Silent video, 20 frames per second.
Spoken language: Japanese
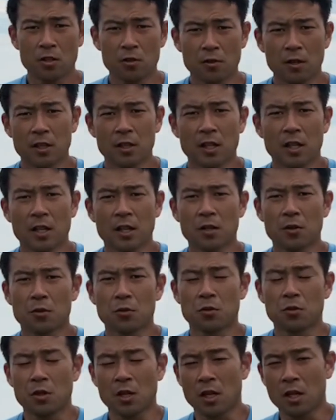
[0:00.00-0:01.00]
加えてあげる
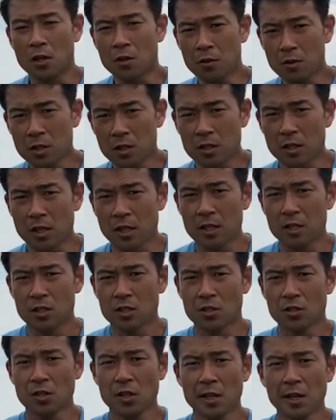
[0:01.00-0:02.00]
ことで、よりですね、
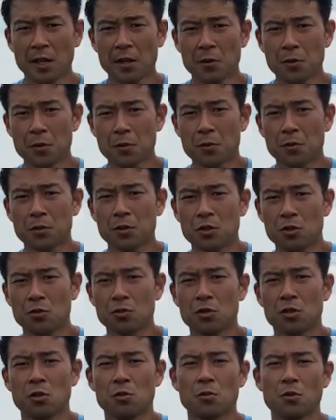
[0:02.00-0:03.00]
水平方向に
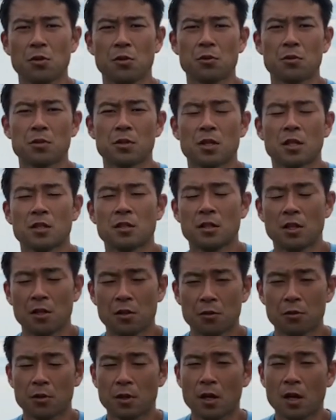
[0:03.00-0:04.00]
重心を移動させて
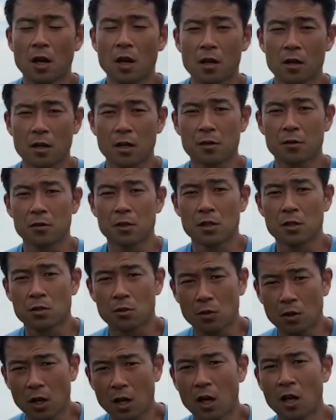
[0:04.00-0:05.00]
いくような感覚です
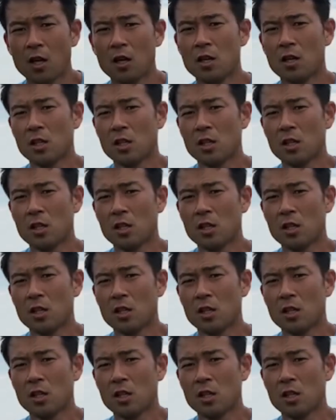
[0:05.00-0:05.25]
とか、